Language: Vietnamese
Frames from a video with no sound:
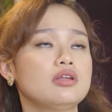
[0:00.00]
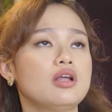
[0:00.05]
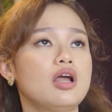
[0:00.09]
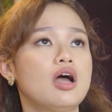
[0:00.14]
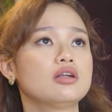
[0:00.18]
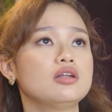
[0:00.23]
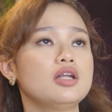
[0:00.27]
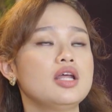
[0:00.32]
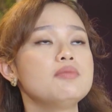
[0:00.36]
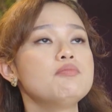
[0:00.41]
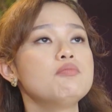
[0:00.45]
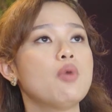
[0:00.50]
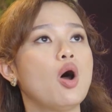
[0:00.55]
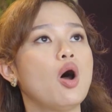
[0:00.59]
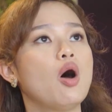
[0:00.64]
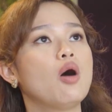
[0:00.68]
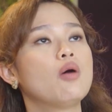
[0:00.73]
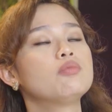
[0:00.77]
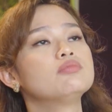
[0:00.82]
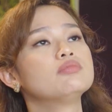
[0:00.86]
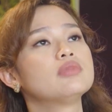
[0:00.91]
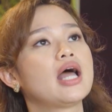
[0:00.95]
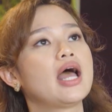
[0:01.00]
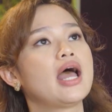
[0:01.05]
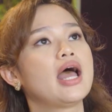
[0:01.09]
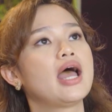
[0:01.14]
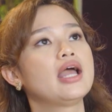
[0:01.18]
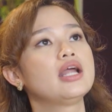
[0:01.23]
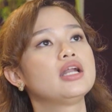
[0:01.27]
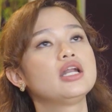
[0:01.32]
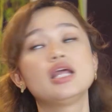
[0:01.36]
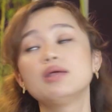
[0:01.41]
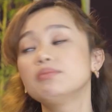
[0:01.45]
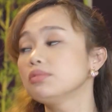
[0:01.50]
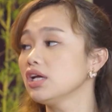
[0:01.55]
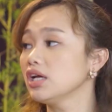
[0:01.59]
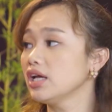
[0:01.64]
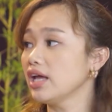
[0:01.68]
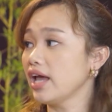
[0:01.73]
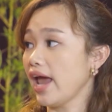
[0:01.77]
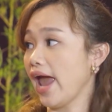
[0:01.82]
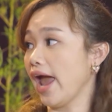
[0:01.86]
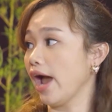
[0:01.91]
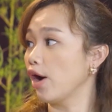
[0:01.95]
giờ đếm một hai đếm tới
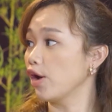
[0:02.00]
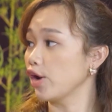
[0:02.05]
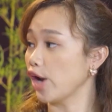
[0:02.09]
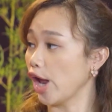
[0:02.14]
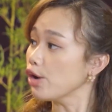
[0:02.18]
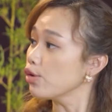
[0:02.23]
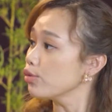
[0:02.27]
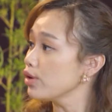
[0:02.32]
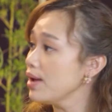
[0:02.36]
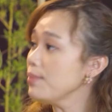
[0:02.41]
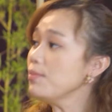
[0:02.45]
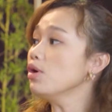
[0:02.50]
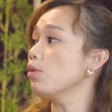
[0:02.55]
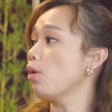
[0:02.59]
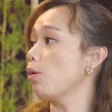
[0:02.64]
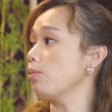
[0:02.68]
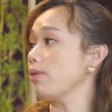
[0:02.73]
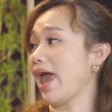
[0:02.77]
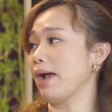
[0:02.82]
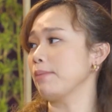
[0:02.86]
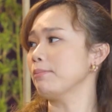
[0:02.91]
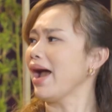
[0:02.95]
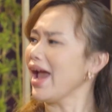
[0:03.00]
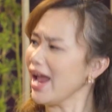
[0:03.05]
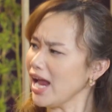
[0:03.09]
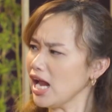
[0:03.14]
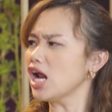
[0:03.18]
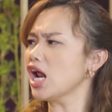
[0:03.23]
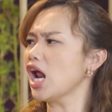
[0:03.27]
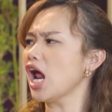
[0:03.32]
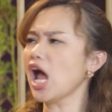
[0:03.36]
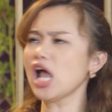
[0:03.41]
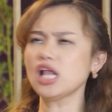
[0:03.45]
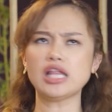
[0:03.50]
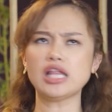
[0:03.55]
ngàn đấy đếm được một ngàn mấy rồi đó